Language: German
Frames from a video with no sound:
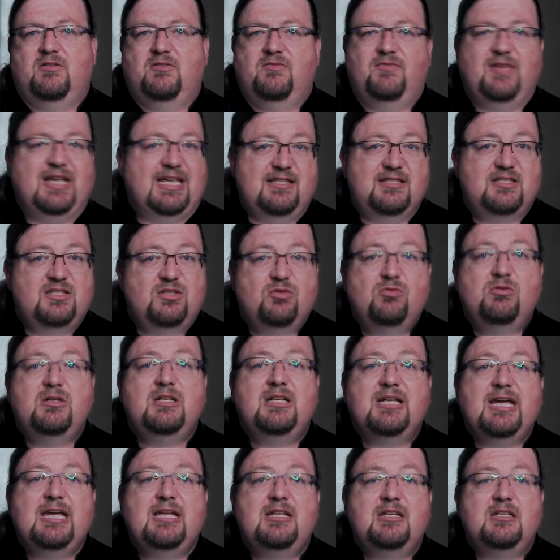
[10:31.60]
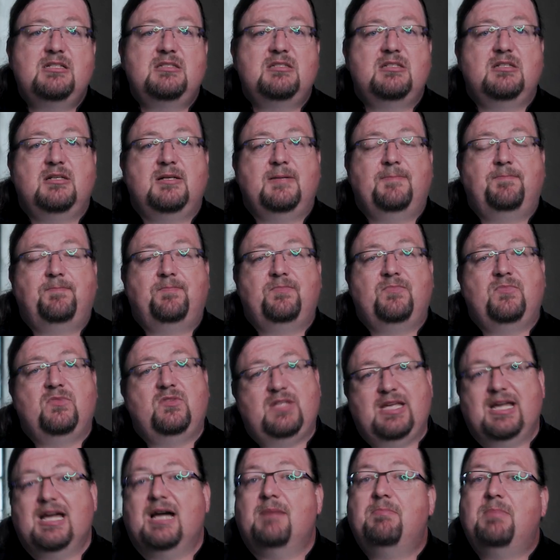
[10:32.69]
Wer in Zungen redet,
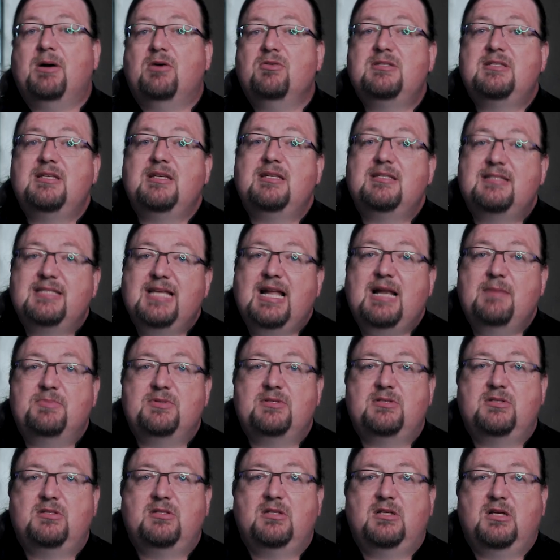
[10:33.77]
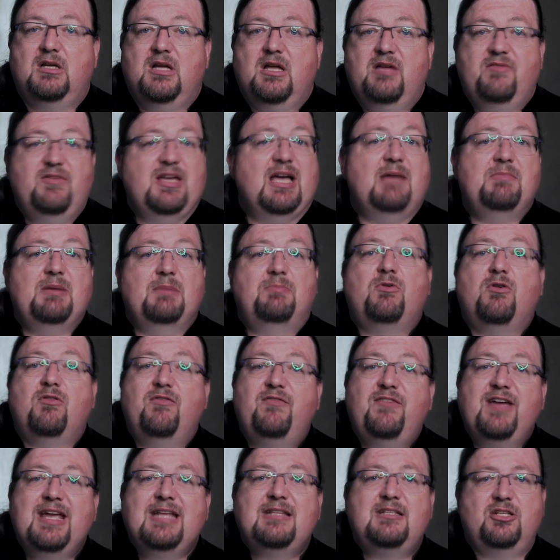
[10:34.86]
der erbaut sich selbst. Wer aber
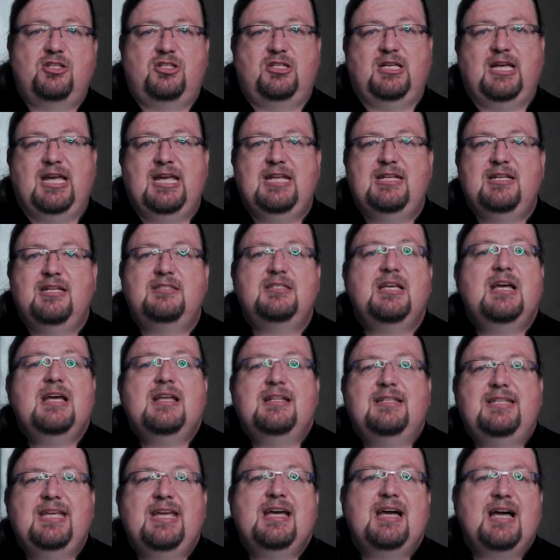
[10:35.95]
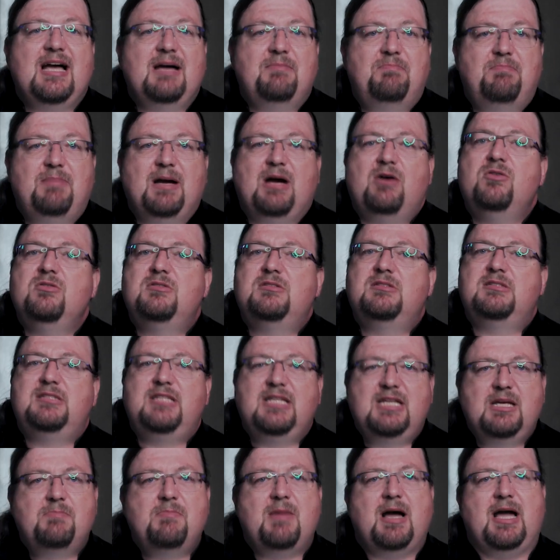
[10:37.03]
prophetisch redet, der erbaut die
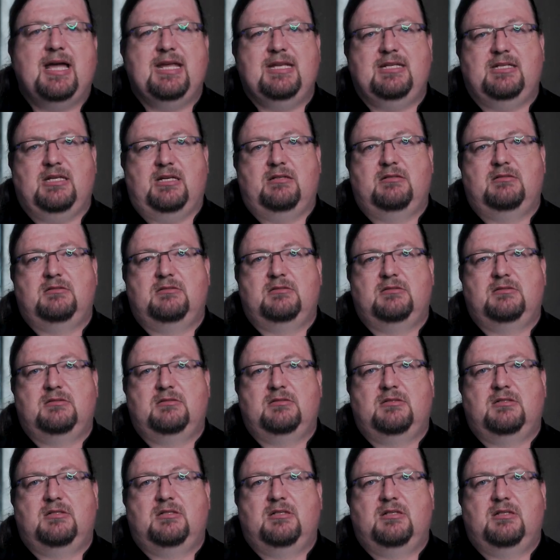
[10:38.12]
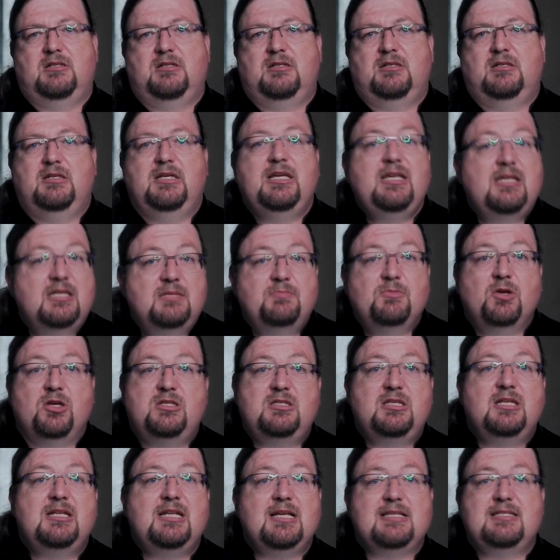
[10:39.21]
Gemeinde. Ich
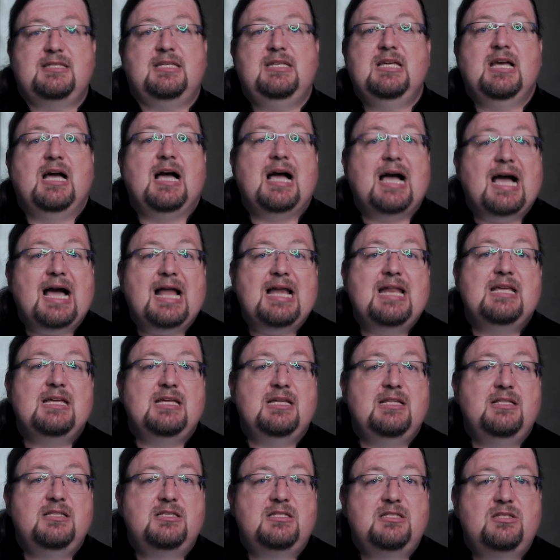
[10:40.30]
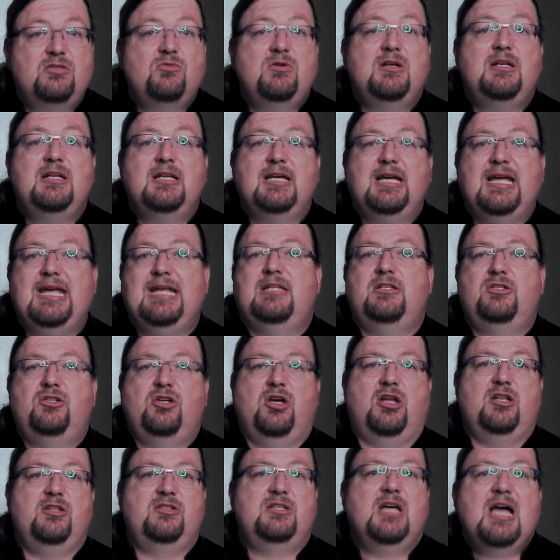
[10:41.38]
möchte, dass ihr alle in Zungen reden
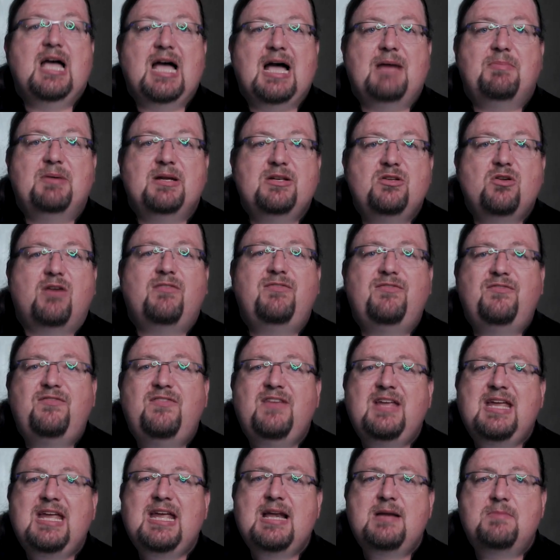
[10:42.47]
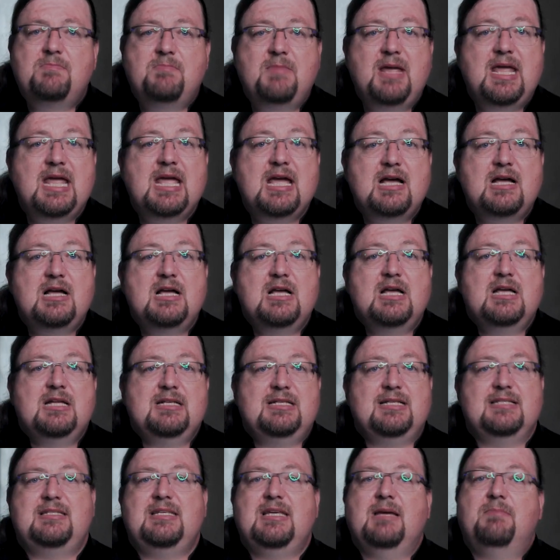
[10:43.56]
könnt, aber noch viel mehr,
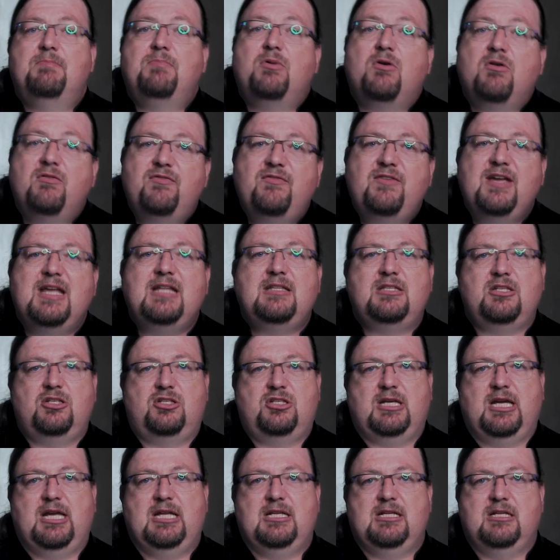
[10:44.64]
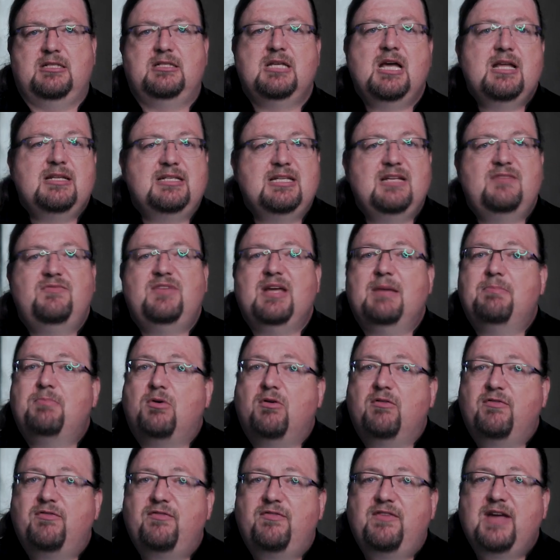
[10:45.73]
dass ihr prophetisch redet. Denn wer
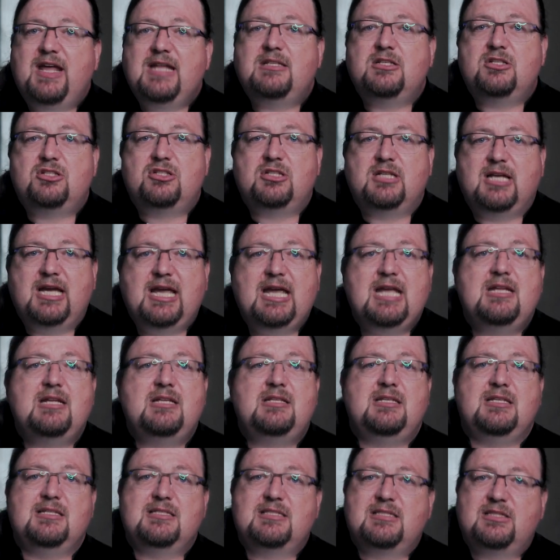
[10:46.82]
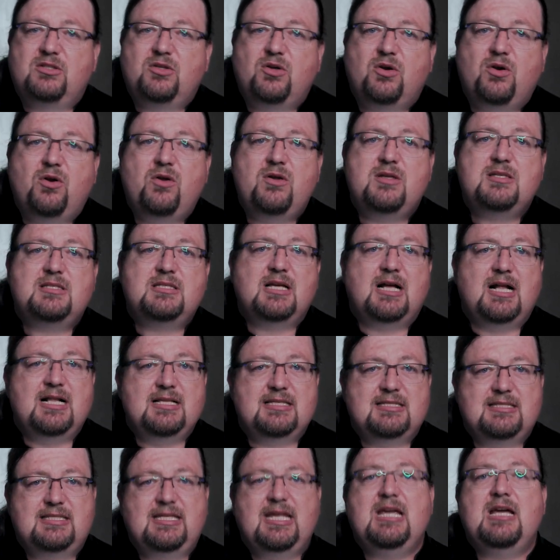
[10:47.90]
prophetisch redet, ist größer
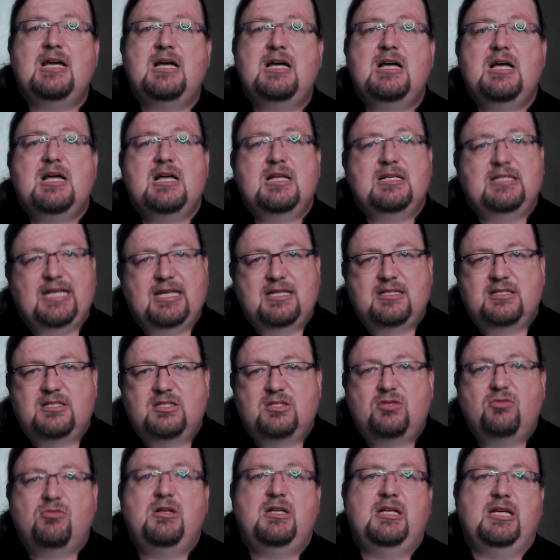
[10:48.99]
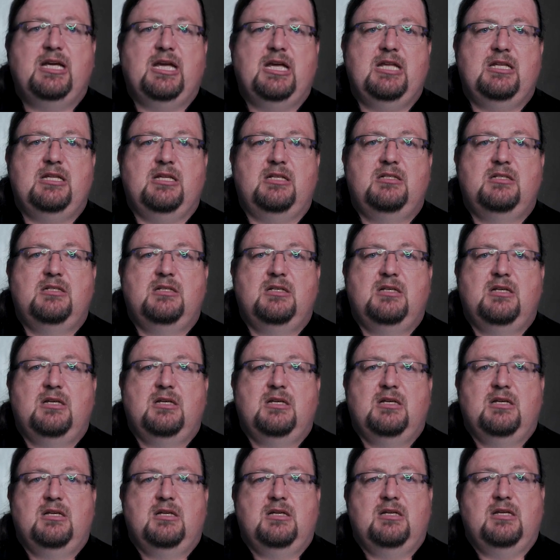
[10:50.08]
als der, der in Zungen redet.
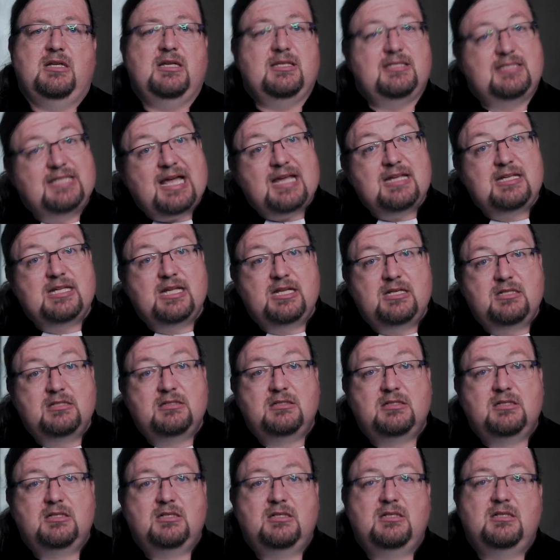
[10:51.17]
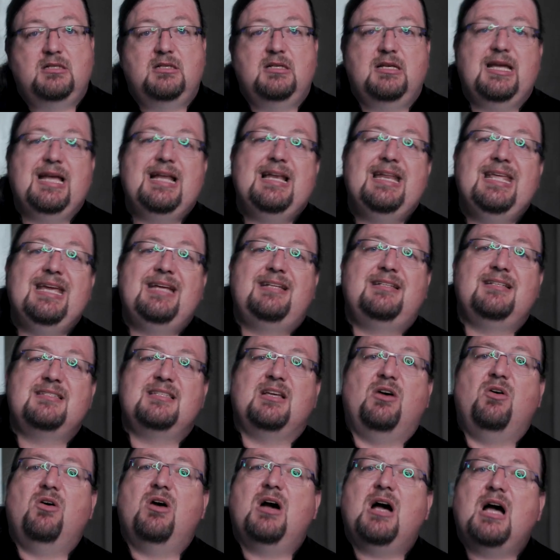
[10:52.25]
Es sei denn, er legt es
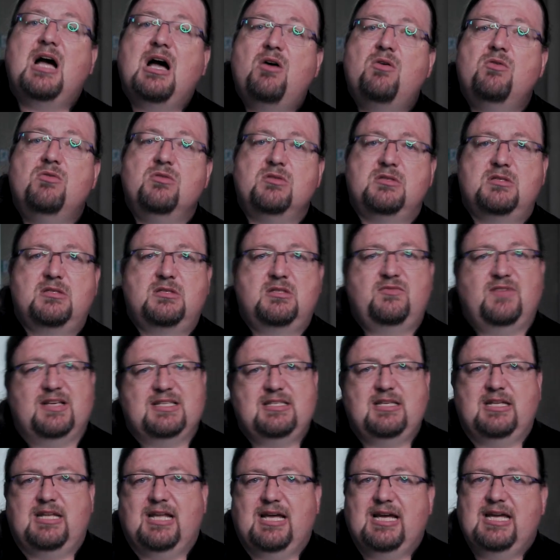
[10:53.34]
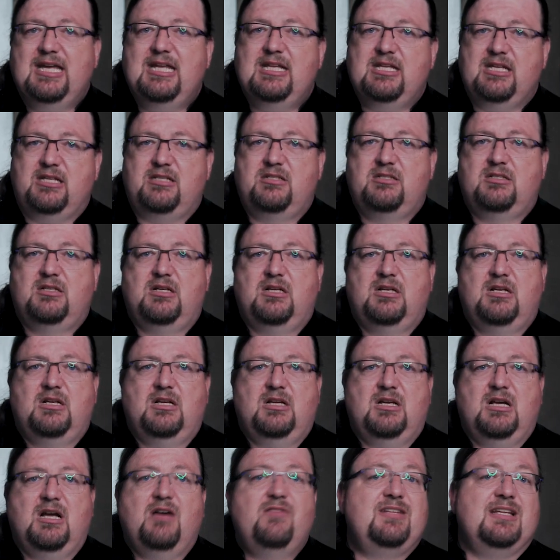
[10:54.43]
auch aus, was er da redet,
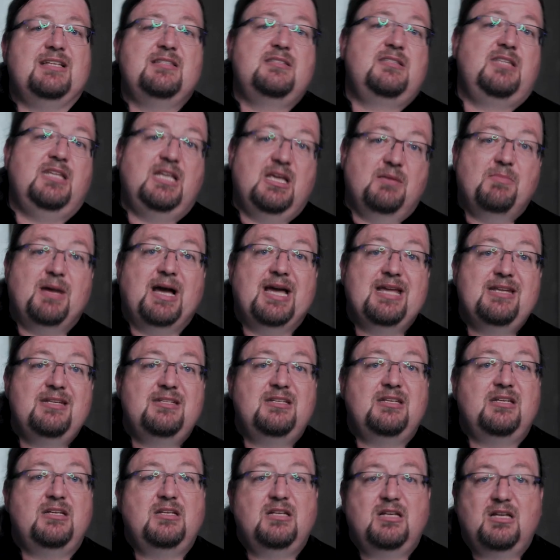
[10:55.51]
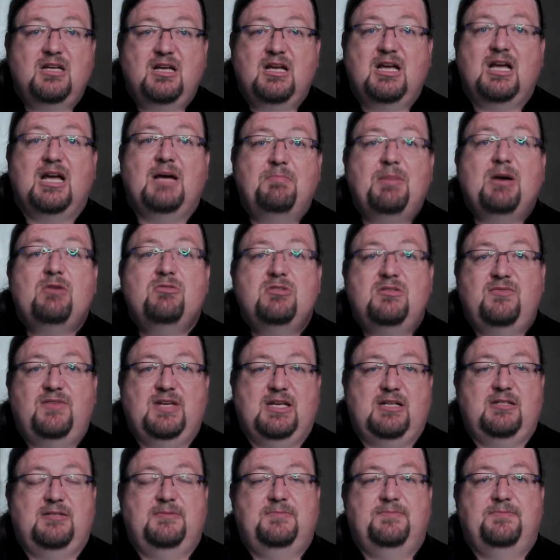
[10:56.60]
auf dass die Gemeinde erbaut
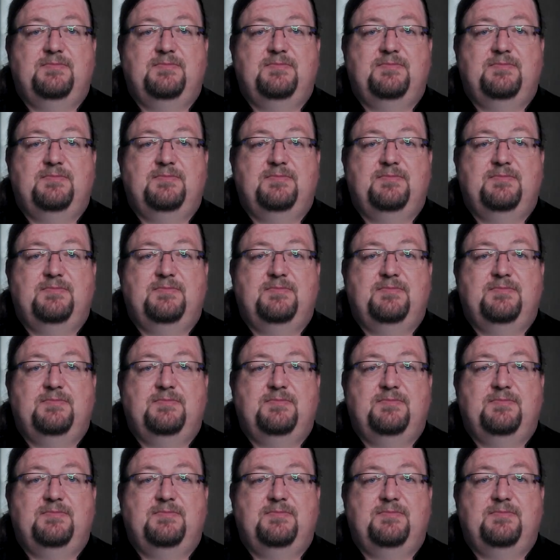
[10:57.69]
werde.